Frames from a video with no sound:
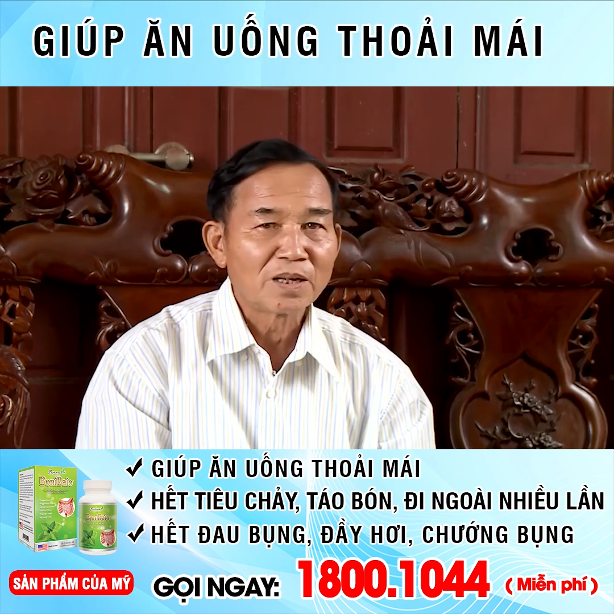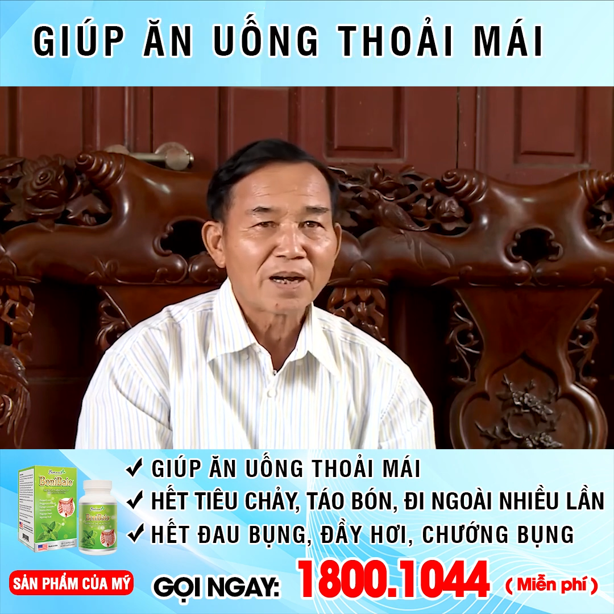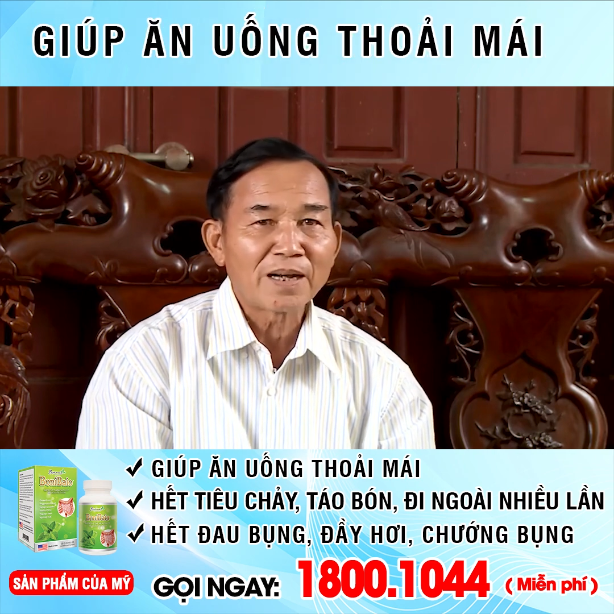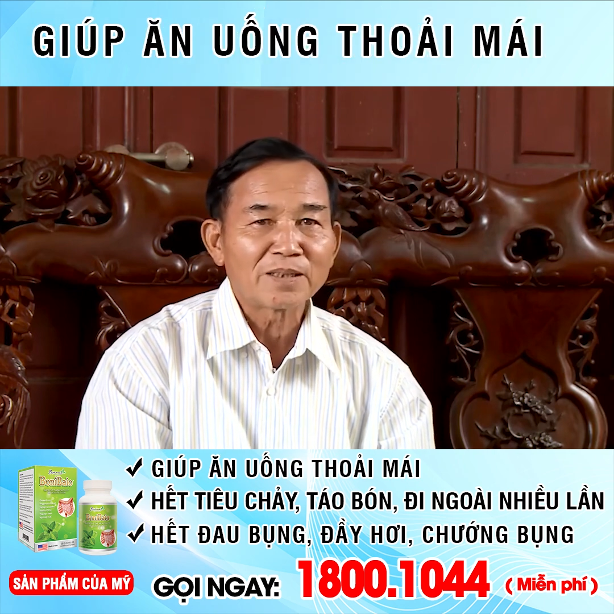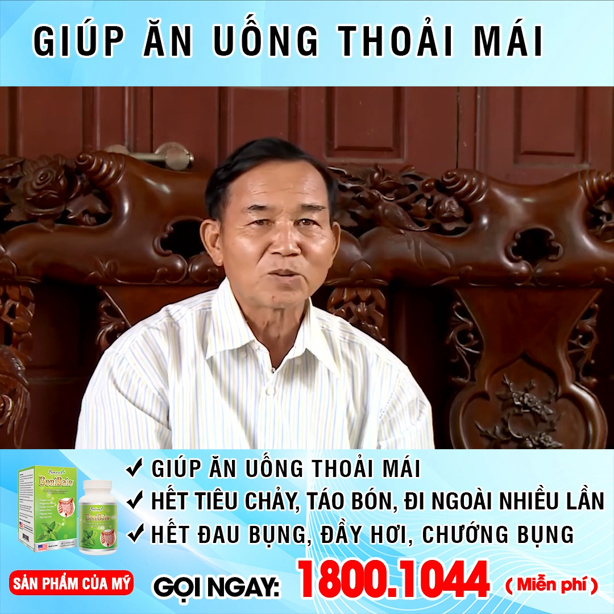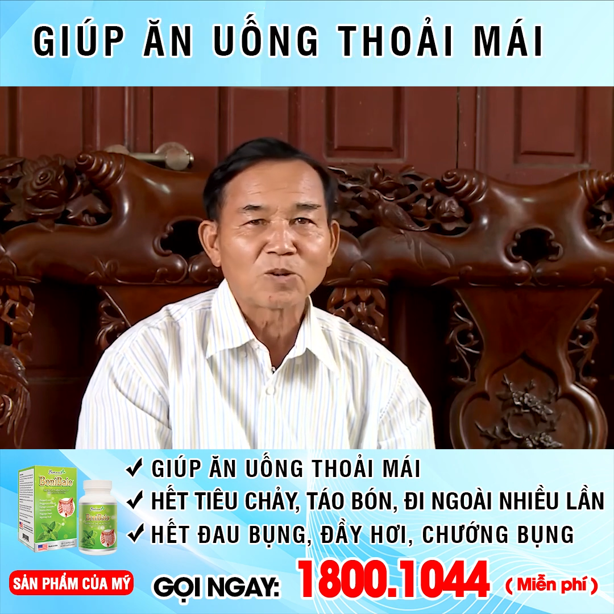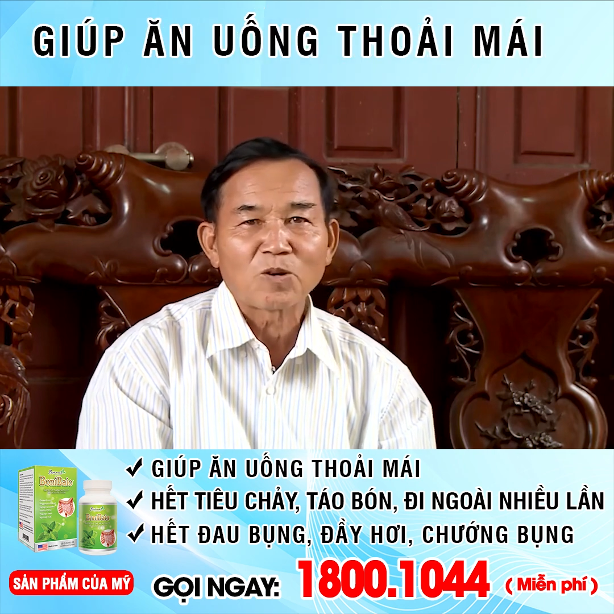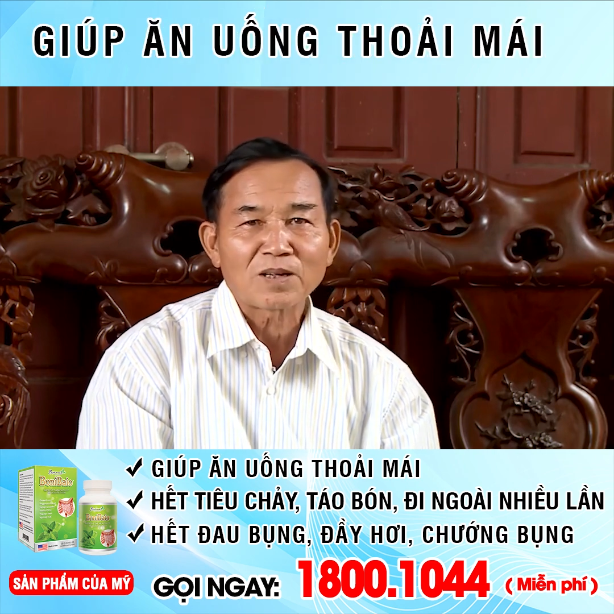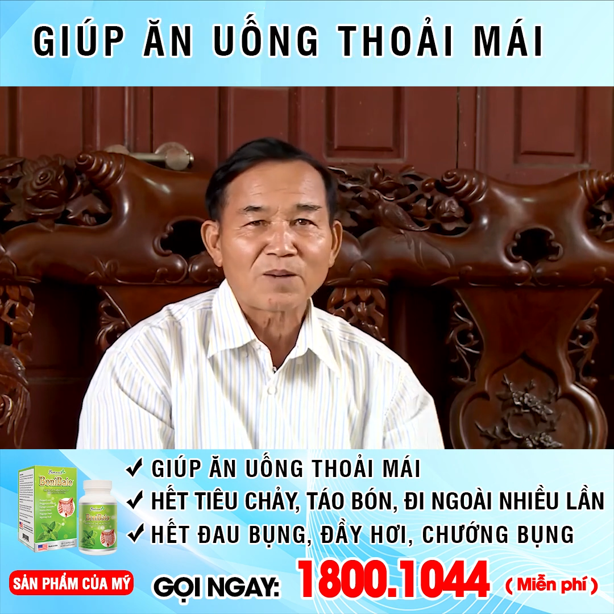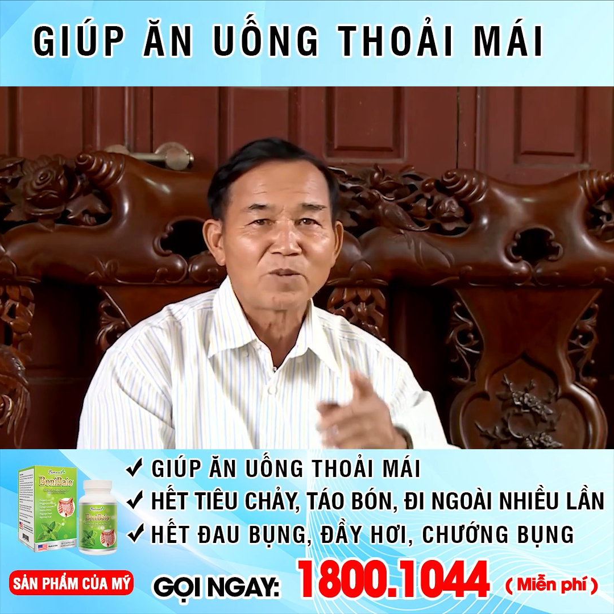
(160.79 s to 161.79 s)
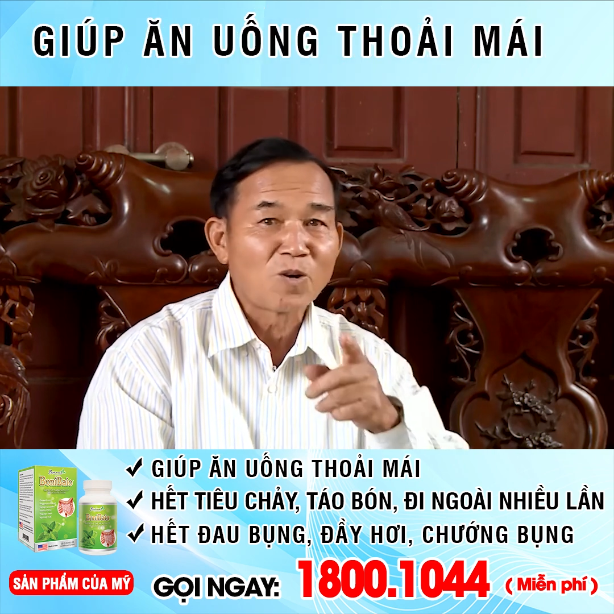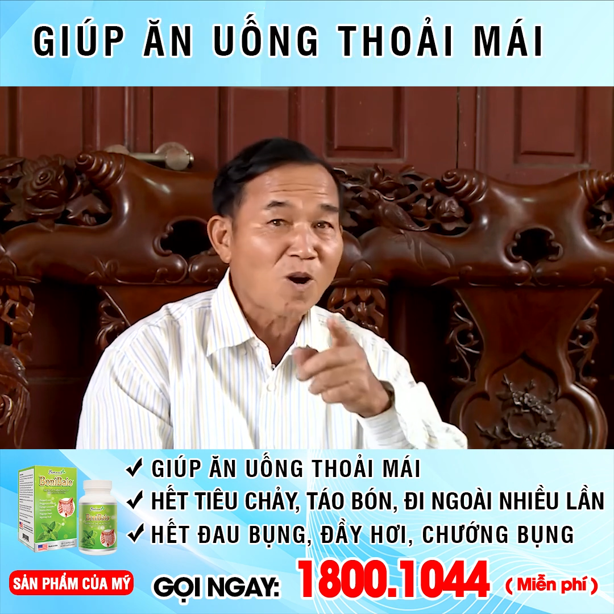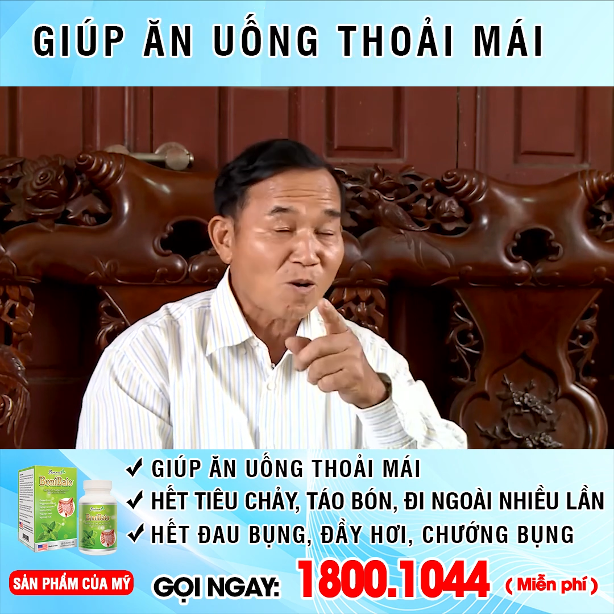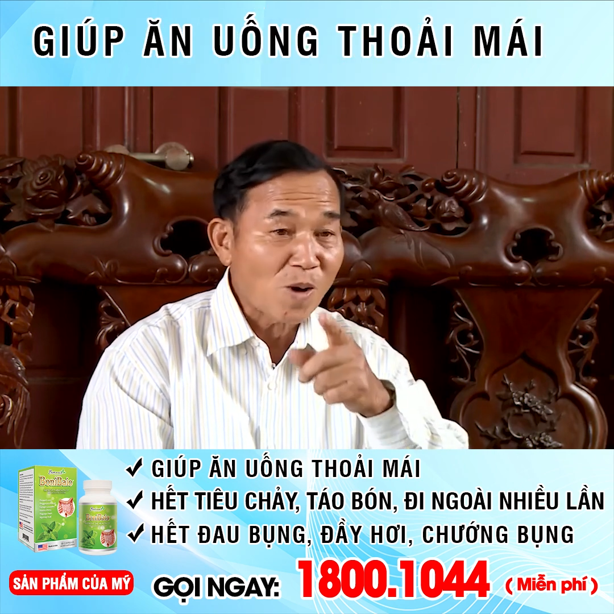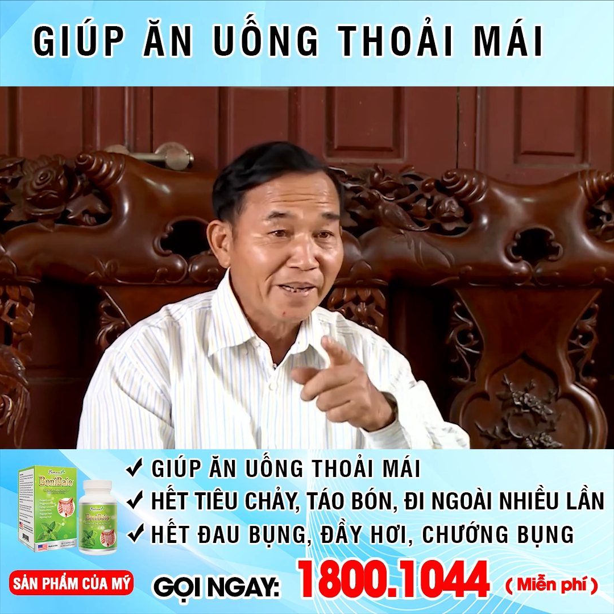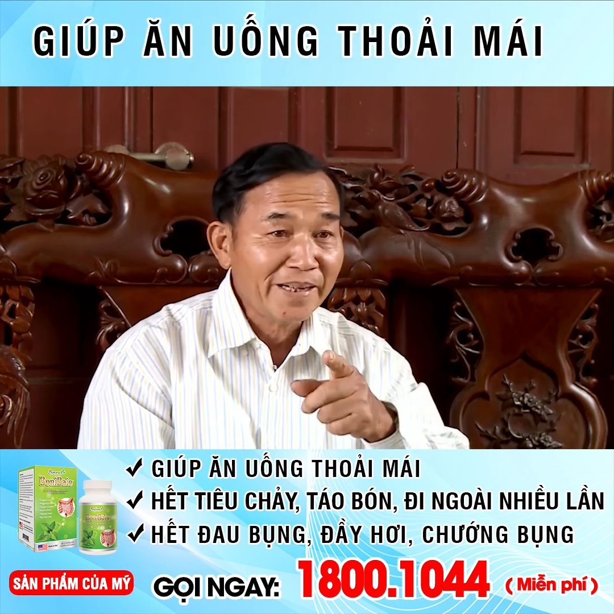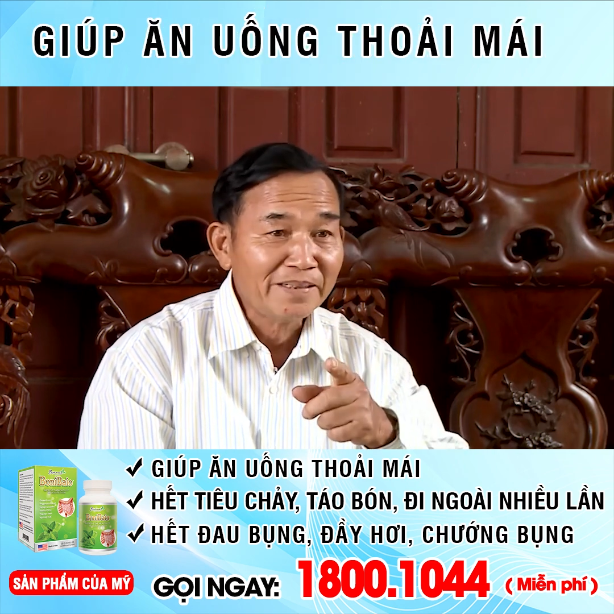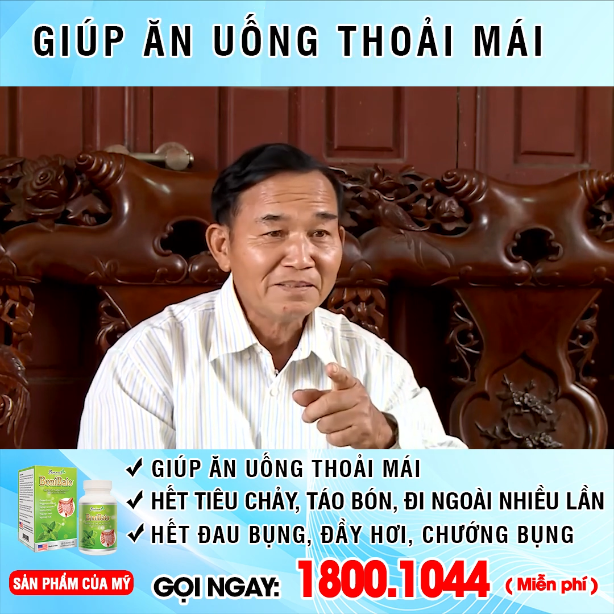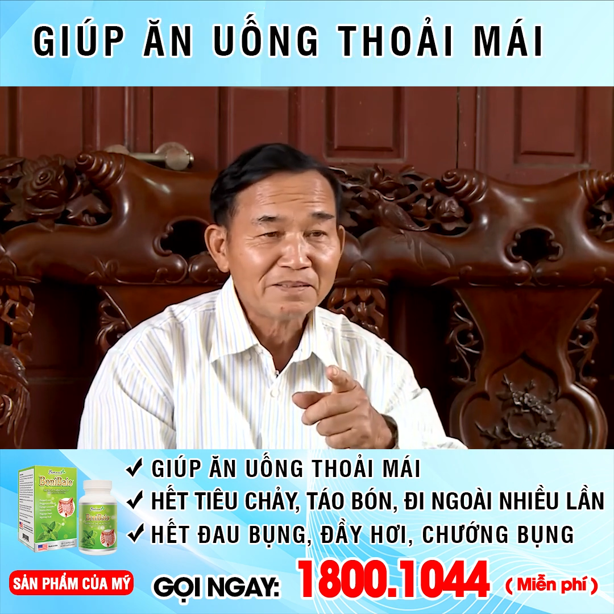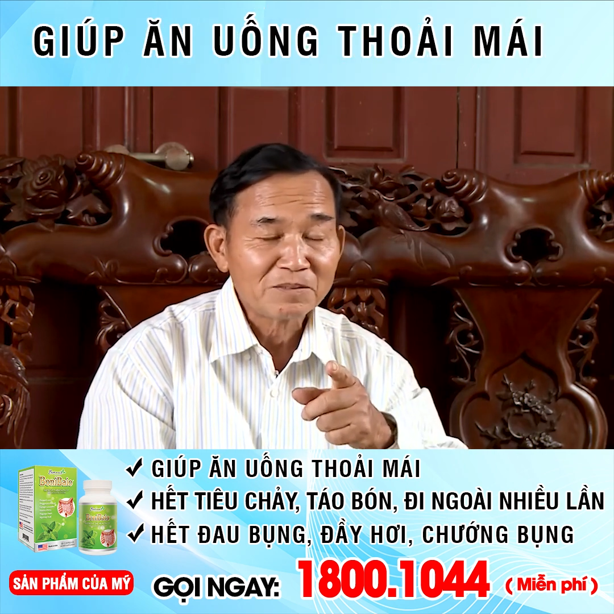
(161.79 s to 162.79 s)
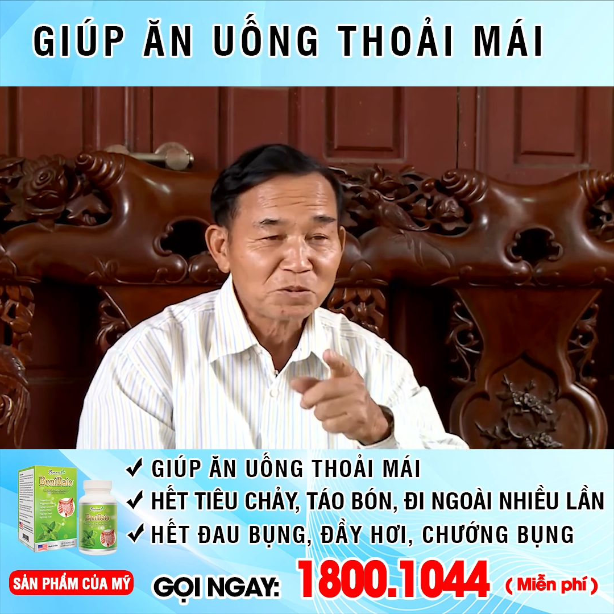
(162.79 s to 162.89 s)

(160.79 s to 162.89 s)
hay là tôi có cả một nọ Hoàng Niên.